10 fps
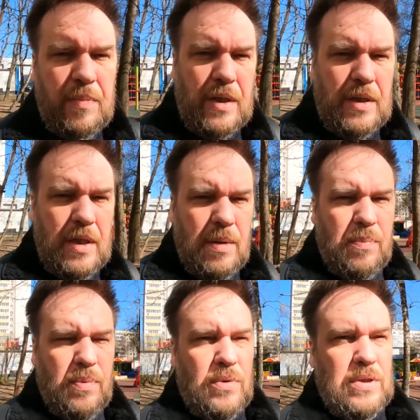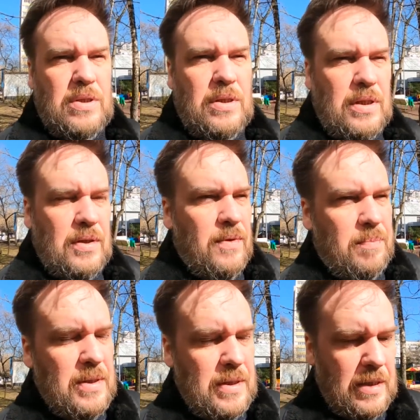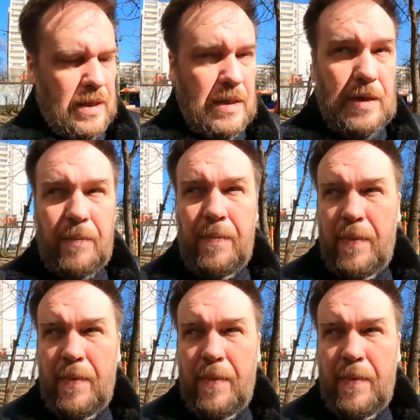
перейдя по ссылке в описании.